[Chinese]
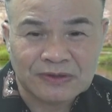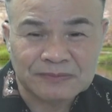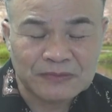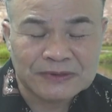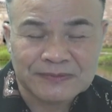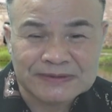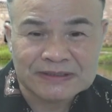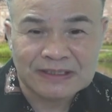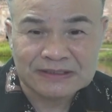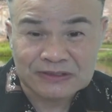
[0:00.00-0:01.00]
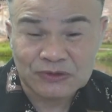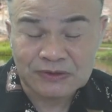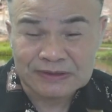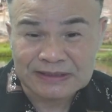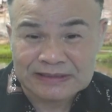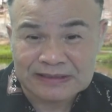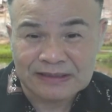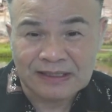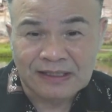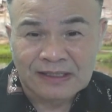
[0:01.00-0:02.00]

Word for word: 我们为什么知道李旭中这个人呢？